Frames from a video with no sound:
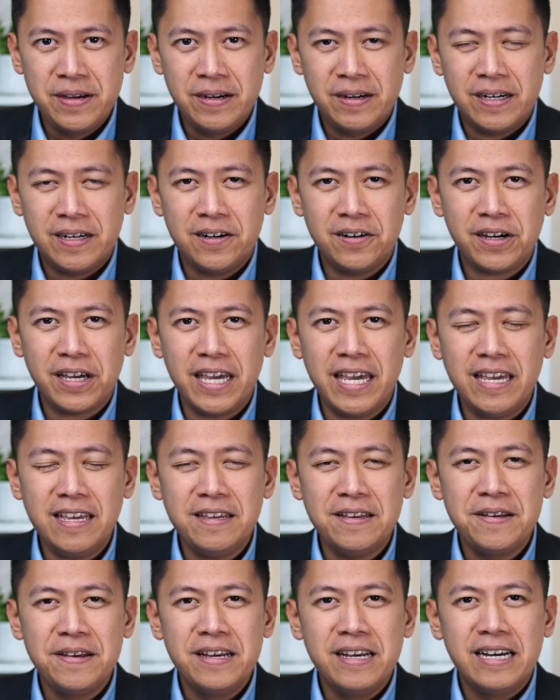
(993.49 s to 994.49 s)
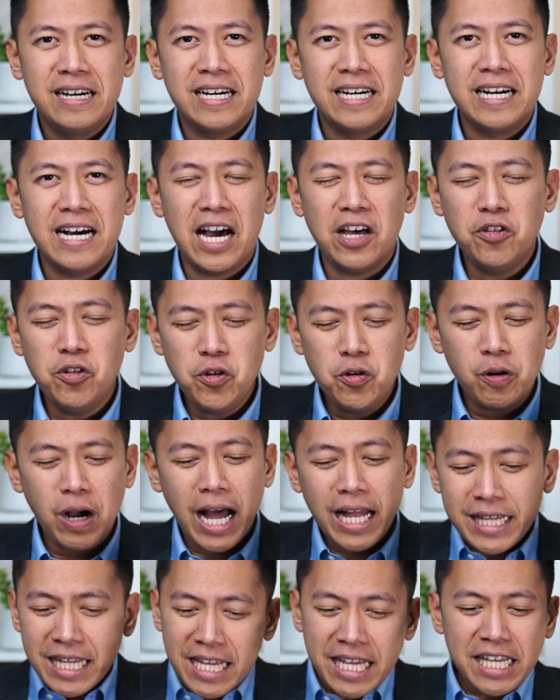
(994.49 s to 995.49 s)
Okay? Uh, ano yung
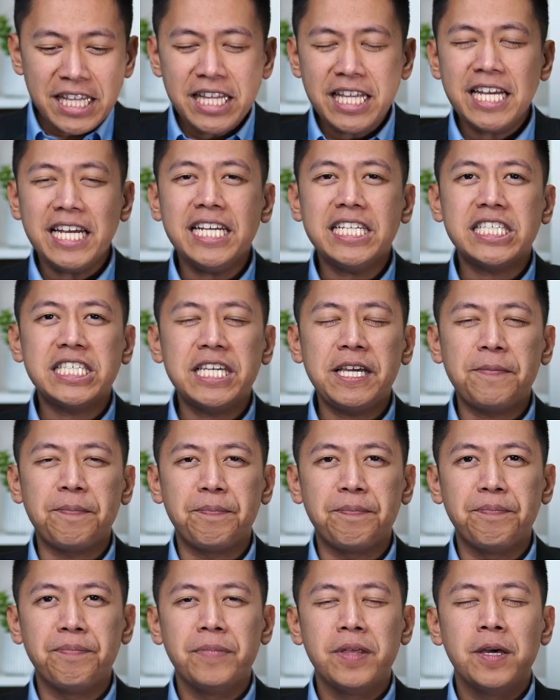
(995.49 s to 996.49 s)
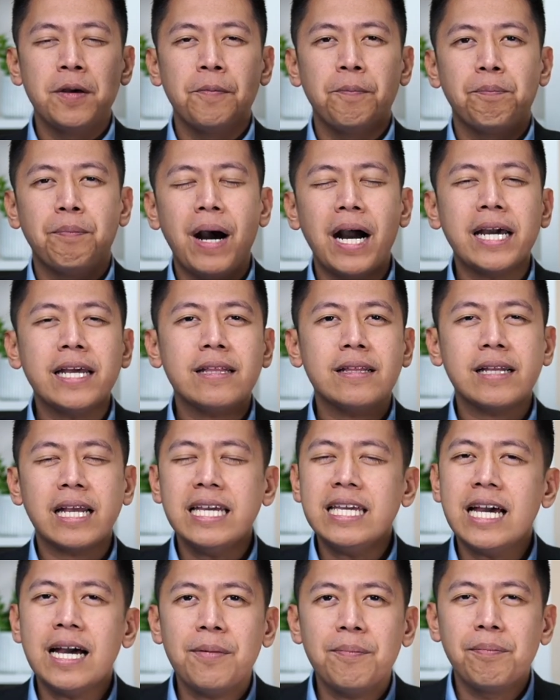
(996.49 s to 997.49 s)
ating iniisip? Bakit
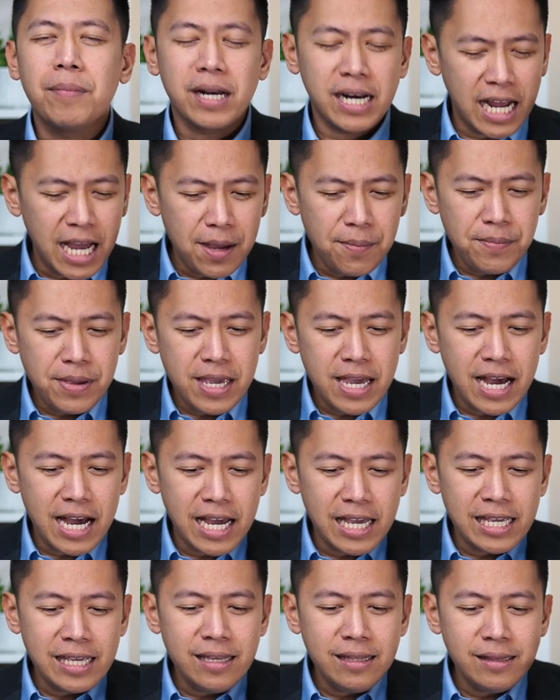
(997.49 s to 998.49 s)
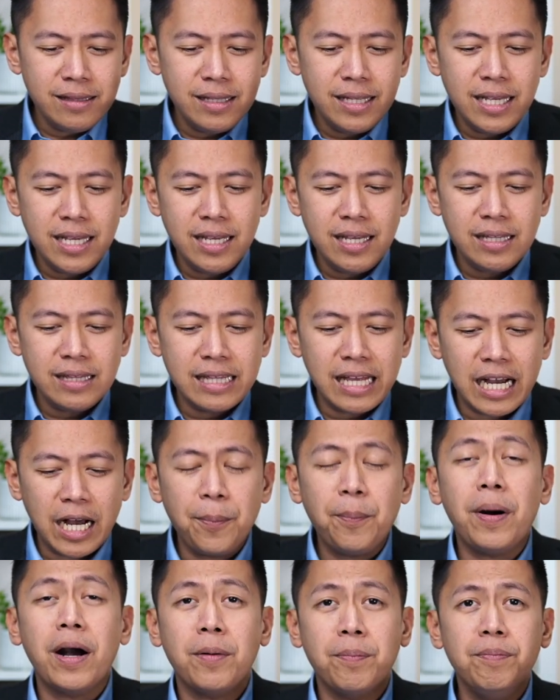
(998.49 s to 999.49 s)
kaya marami ay hindi
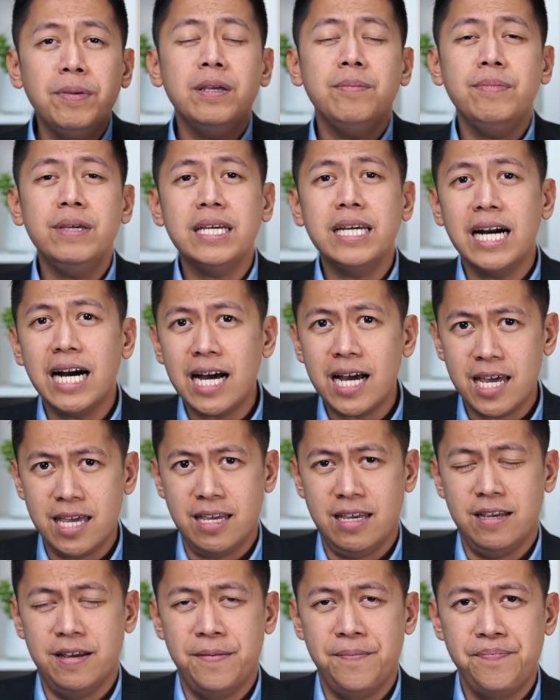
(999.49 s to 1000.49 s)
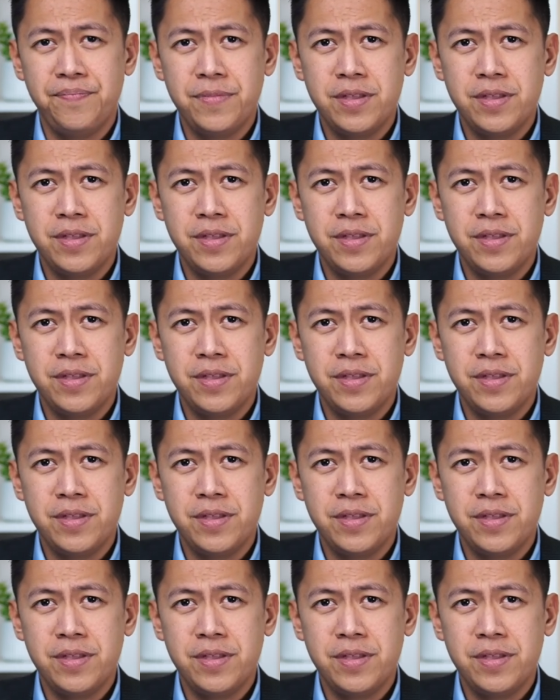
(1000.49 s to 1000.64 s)
nakapagbibigay?